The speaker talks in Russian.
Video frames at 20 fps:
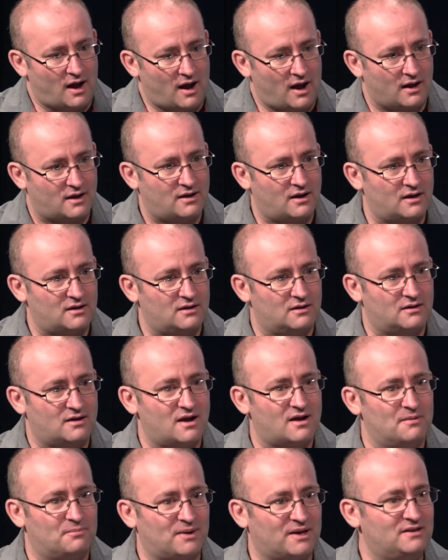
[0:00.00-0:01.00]
А как,
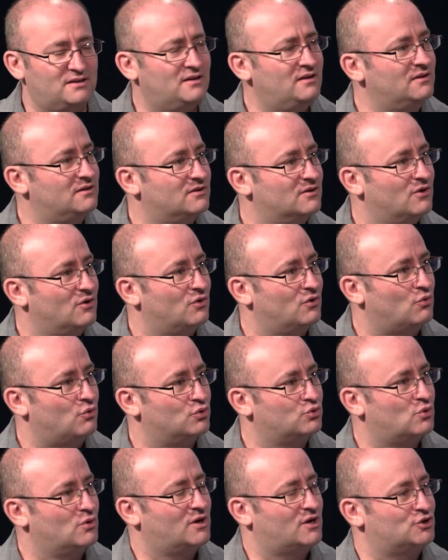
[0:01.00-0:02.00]
как определить,
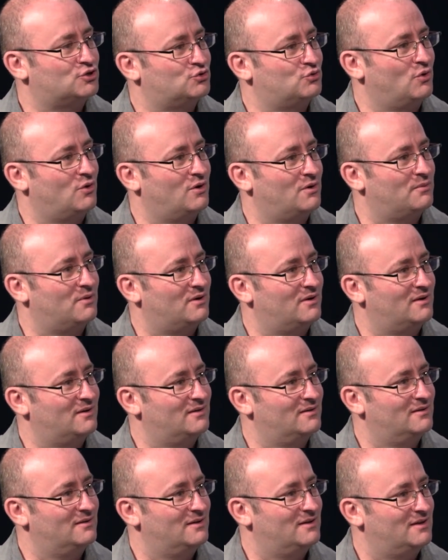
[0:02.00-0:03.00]
он только что
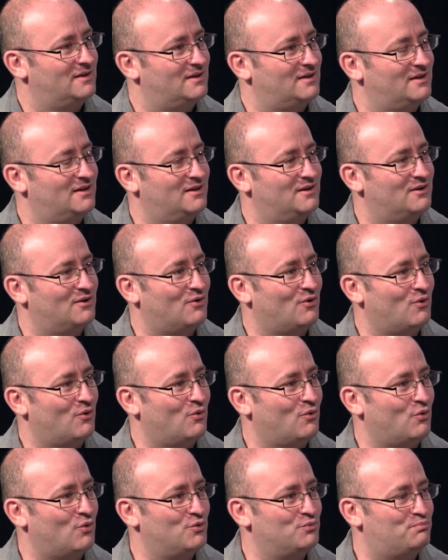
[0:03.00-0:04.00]
или
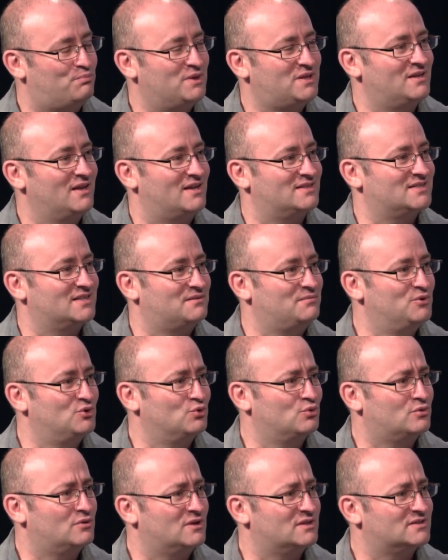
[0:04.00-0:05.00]
он 15
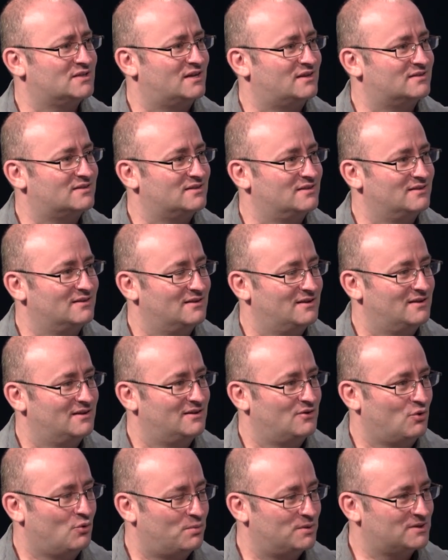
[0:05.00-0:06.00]
минут назад
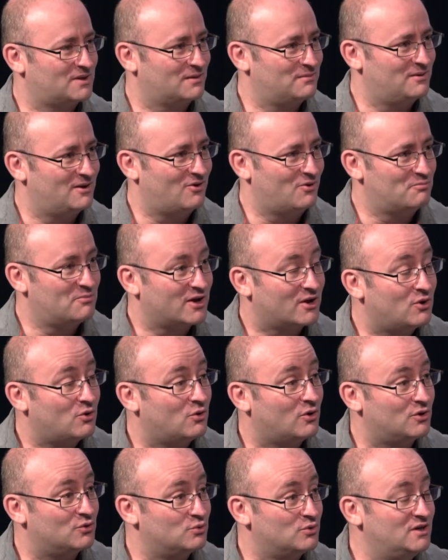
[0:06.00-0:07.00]
употреблял
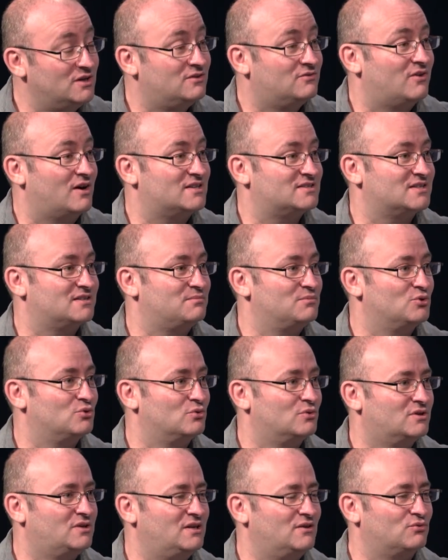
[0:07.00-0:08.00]
марихуану, или 20
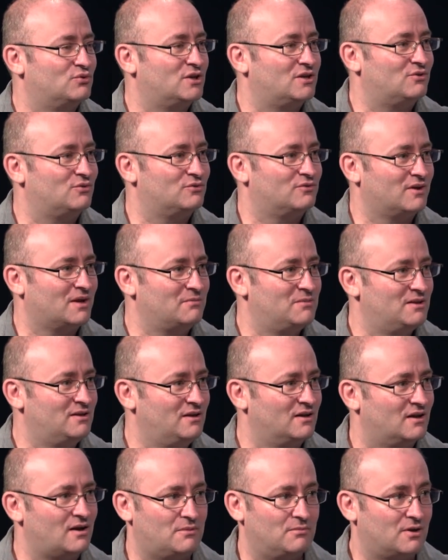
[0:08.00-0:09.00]
минут, где вот эти вот
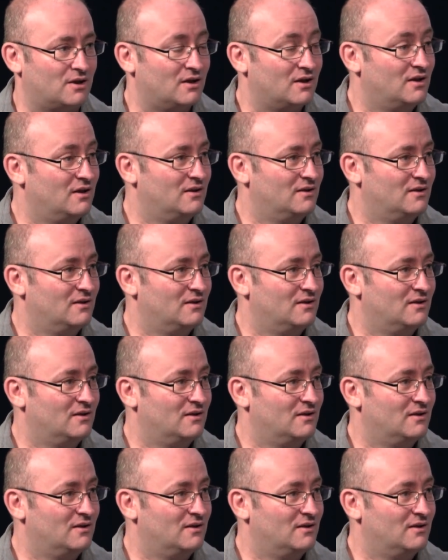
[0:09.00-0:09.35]
временные рамки?